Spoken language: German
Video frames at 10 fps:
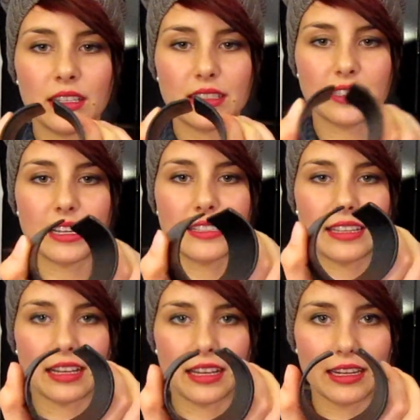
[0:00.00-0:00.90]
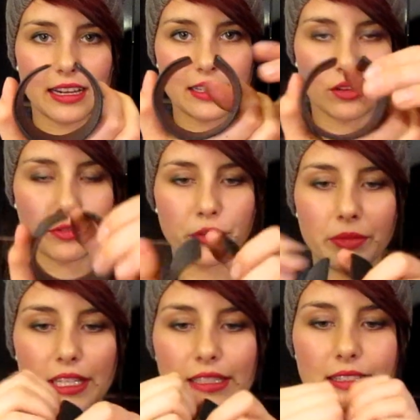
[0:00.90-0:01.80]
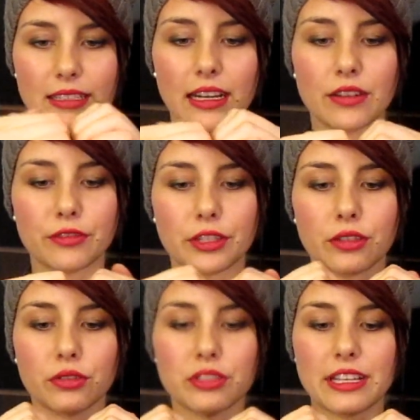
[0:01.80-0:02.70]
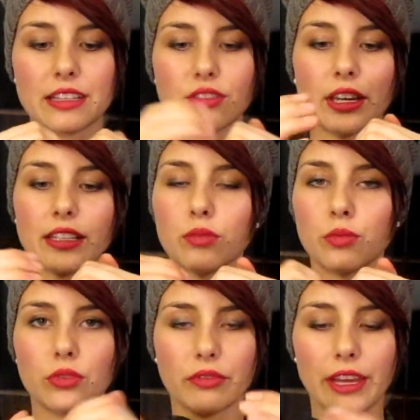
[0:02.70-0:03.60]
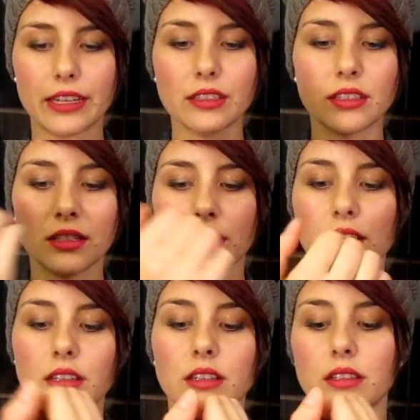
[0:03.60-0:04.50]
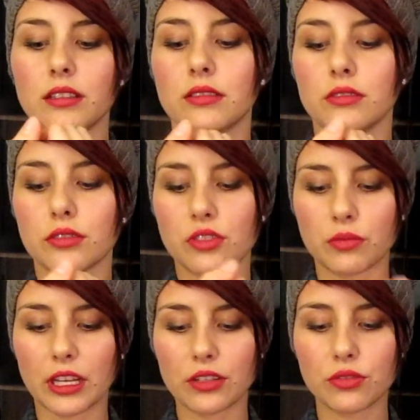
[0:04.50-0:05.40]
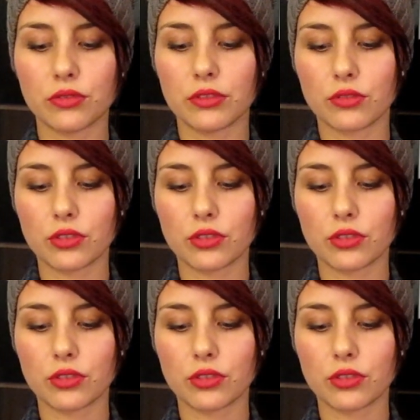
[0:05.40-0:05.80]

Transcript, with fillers: Das heißt, der kann halt auch für Mädels gerade von der Größe her zurechtgebogen werden. Und zum Drantünen